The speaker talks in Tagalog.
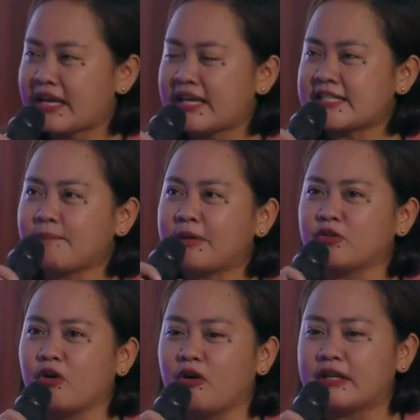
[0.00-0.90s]
Isa pa
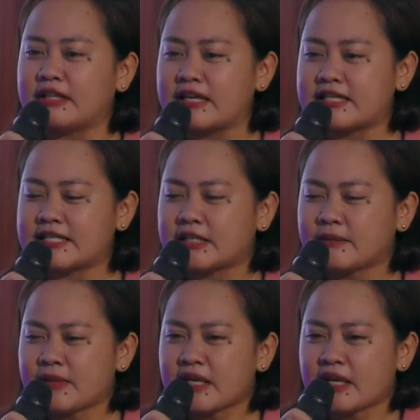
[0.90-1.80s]
doon is
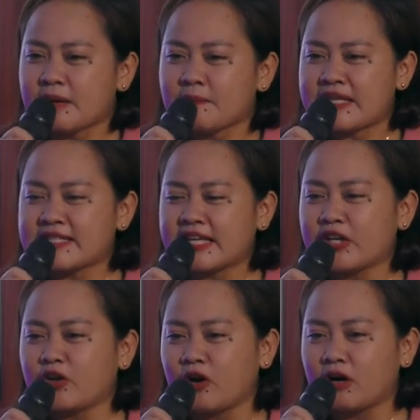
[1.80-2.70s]
minsan
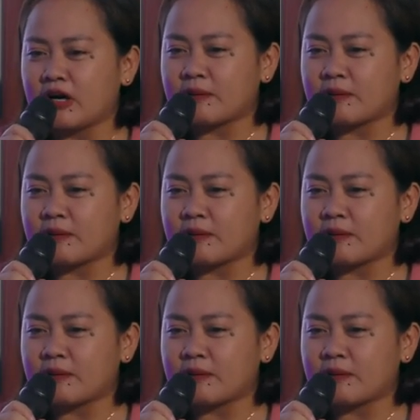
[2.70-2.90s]
ano,